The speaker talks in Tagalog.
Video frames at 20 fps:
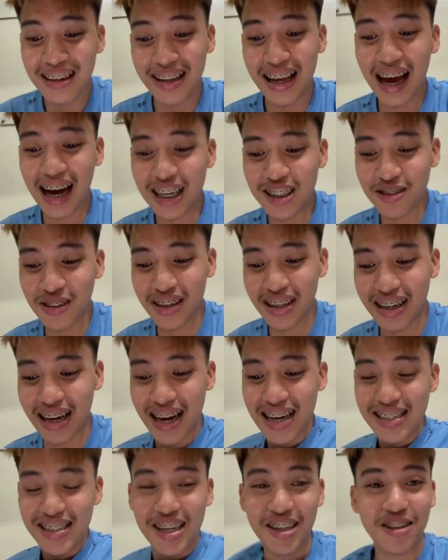De actually
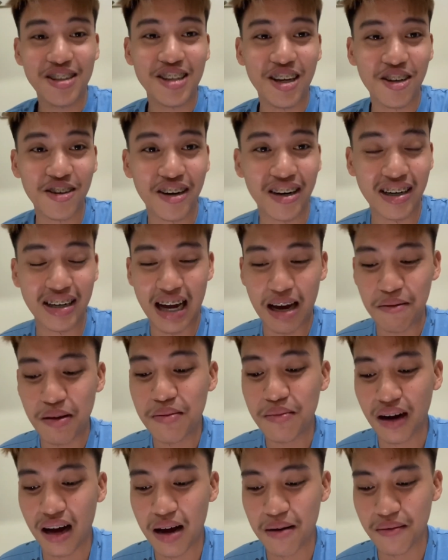guys, dito sa lugar namin
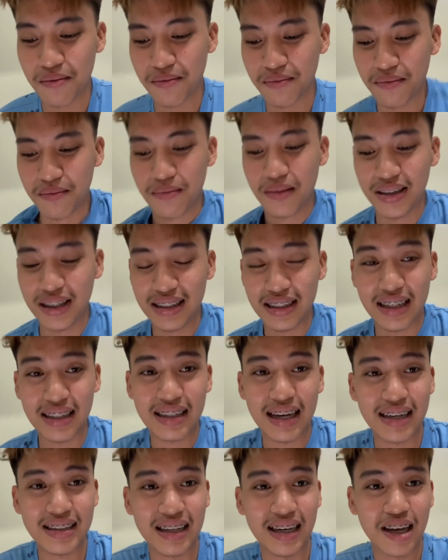mga
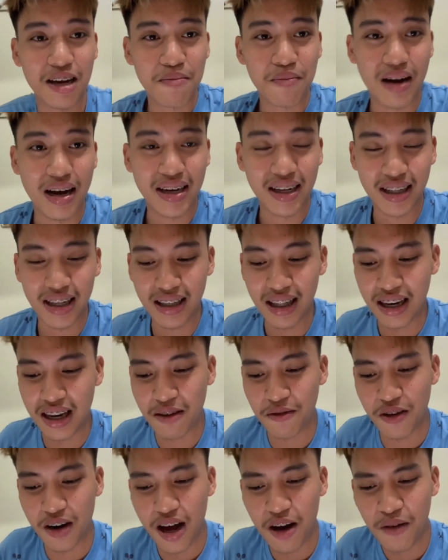matatanda talaga yung mga
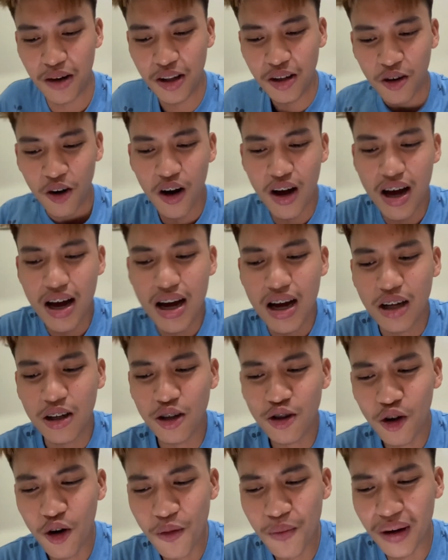nagdi-deliver. Ewan ko,
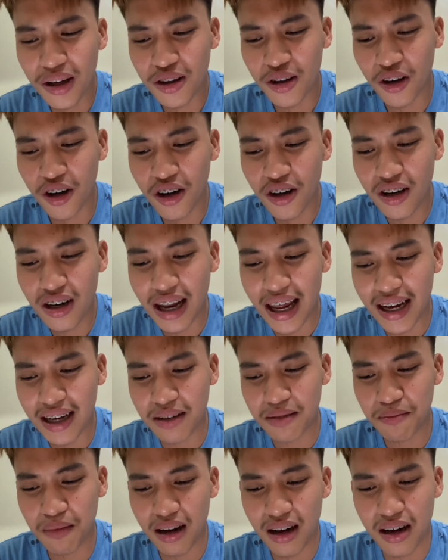totoo ba to?
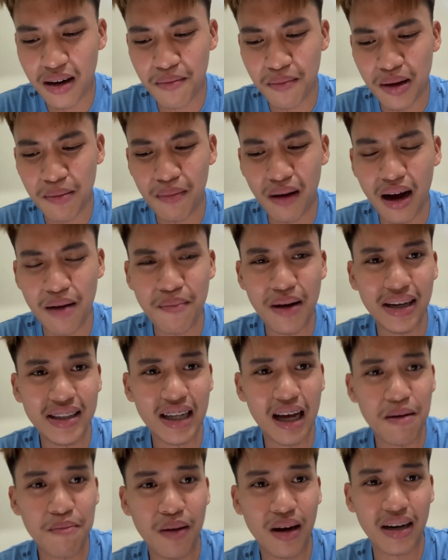Like mga may mga bata
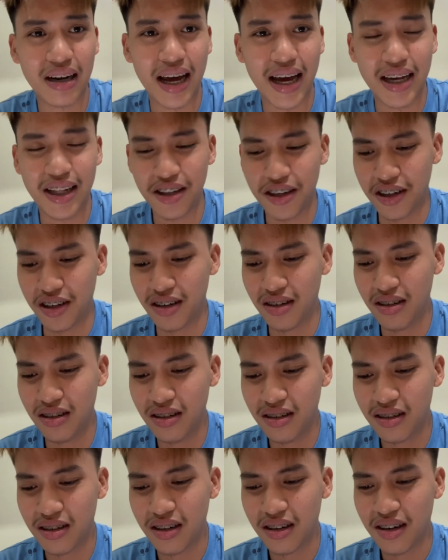bang rider?
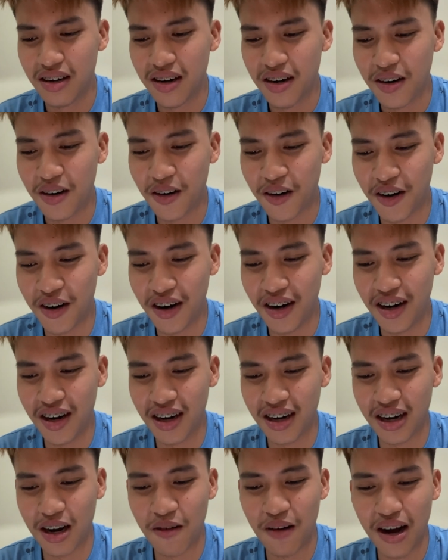
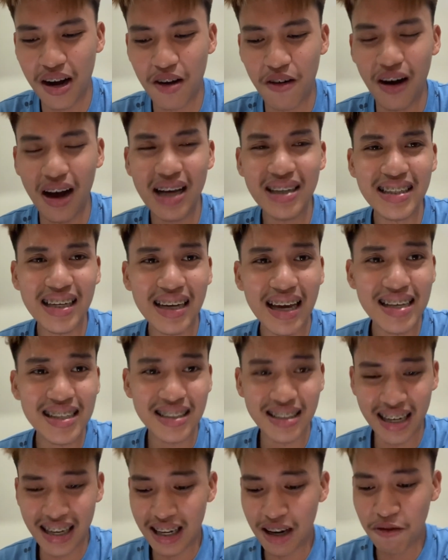or gawa-gawa. Kasi guys,
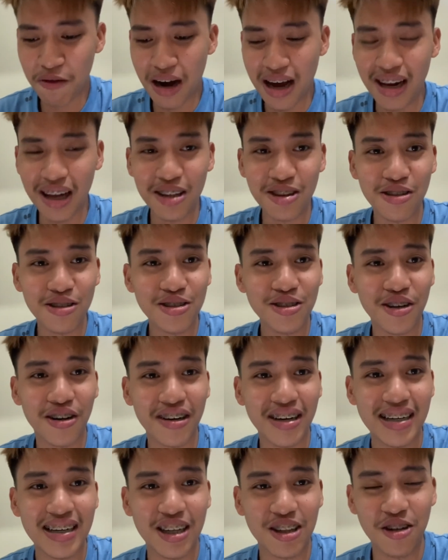ginawa lang tong
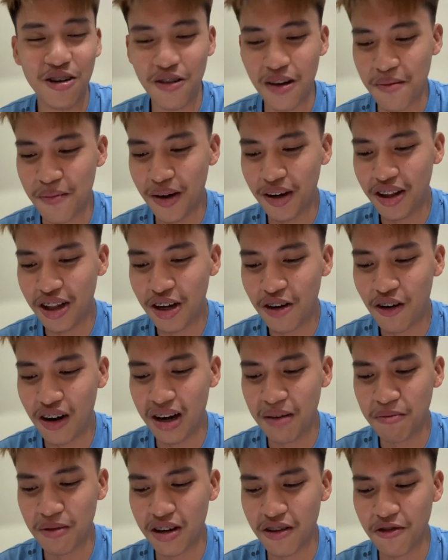story na to eh. Pero di ko
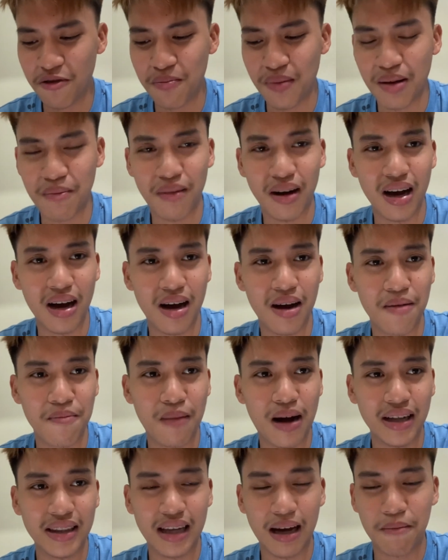alam if may mga
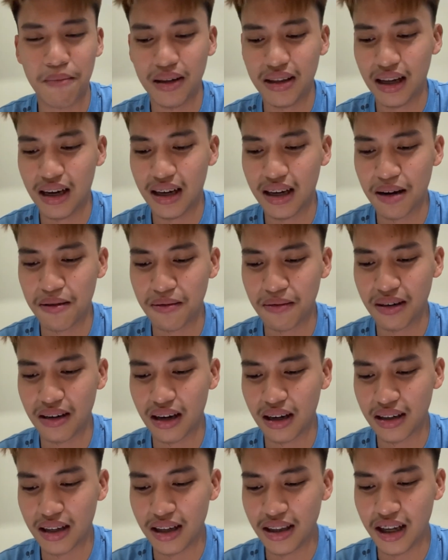bata ba talaga
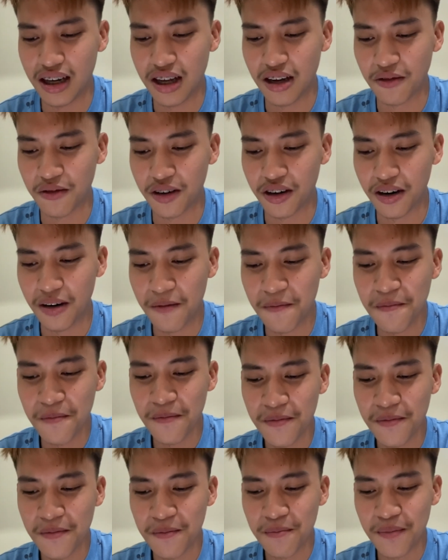nagde-deliver.
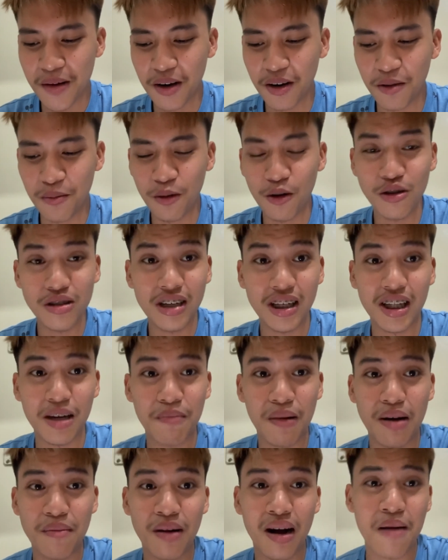Pero mostly, di
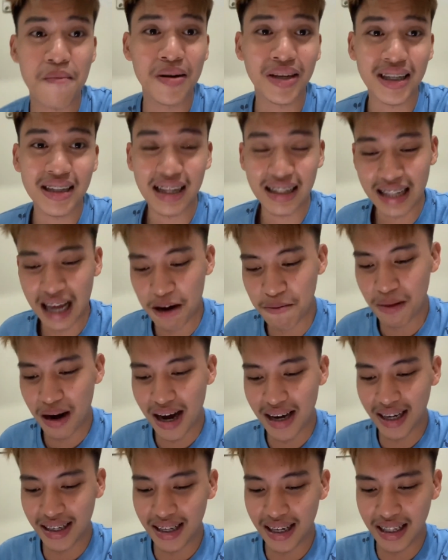ba, mga matatanda yung
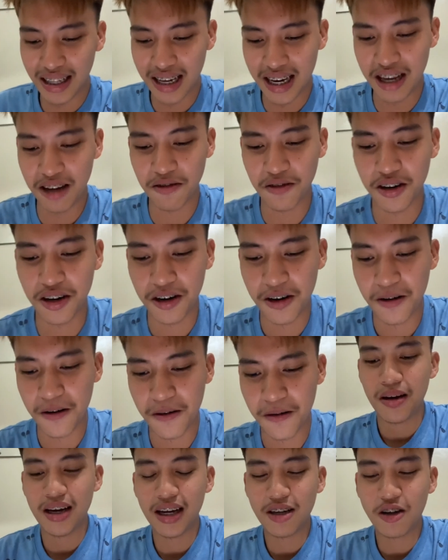mga nagde-deliver.
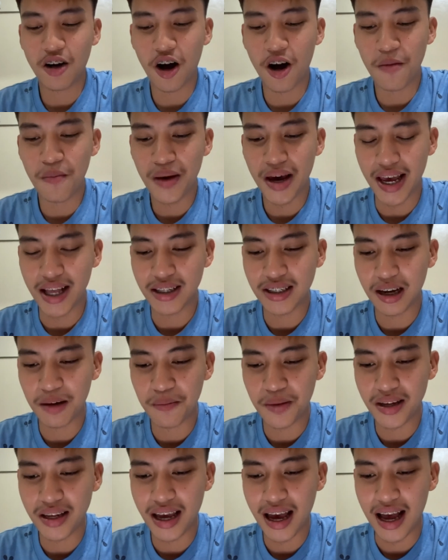May nag-comment,
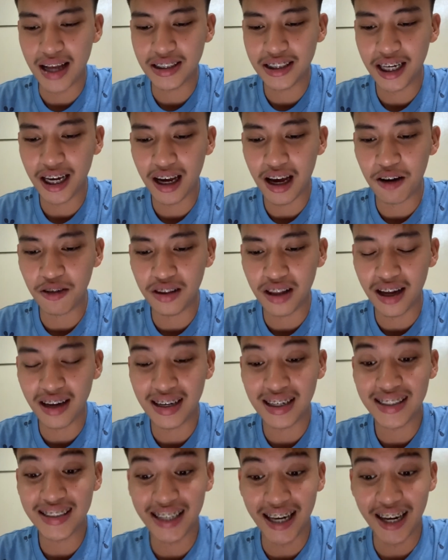sabi niya, check out lang
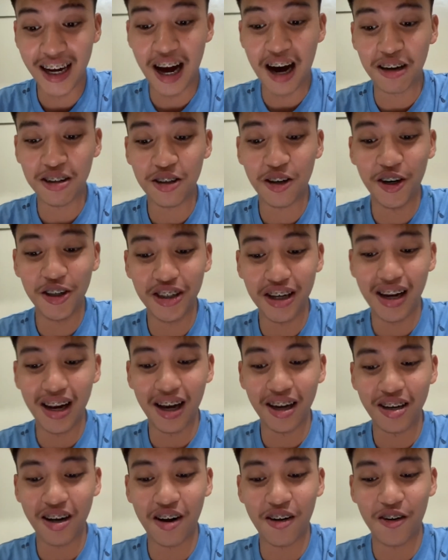ng check out, order
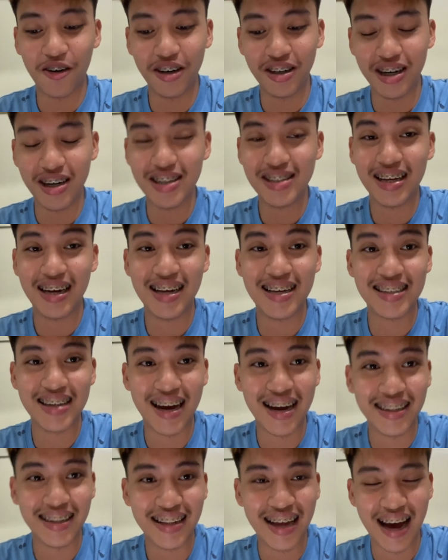lang ng order sa
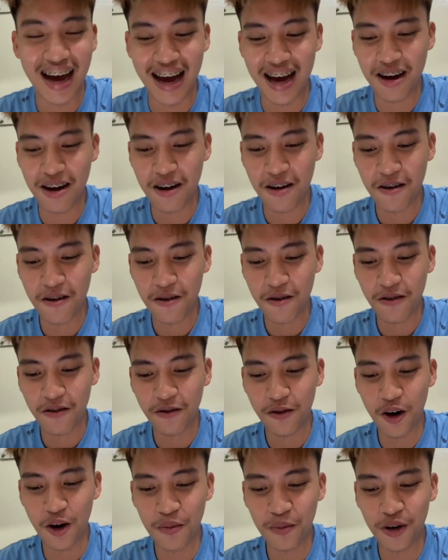Lazada.
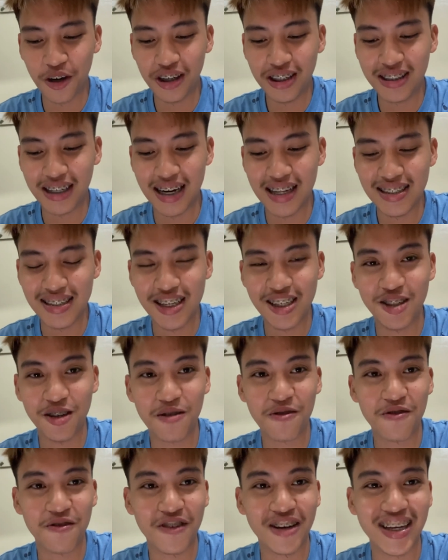For more chances
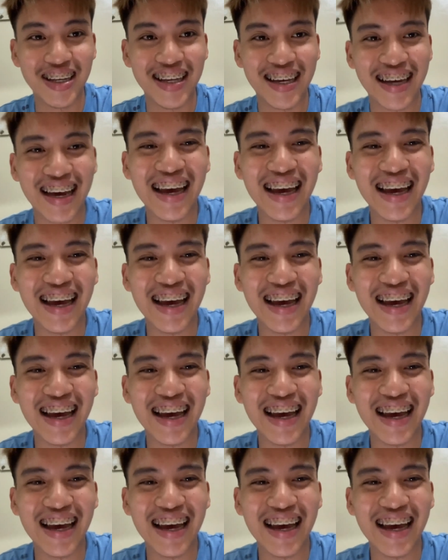of winning.